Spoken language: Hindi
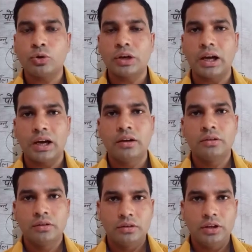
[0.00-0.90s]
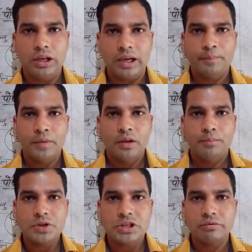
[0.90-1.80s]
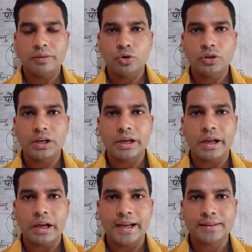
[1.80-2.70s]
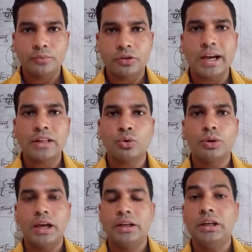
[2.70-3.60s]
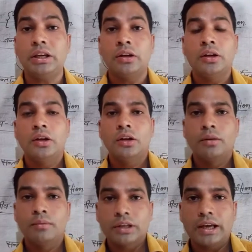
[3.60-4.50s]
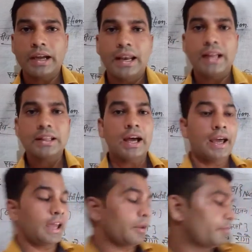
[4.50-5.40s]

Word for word: होना ठीक है पचे हुए भोजन का आत्मसात होना ही क्या कहलाता है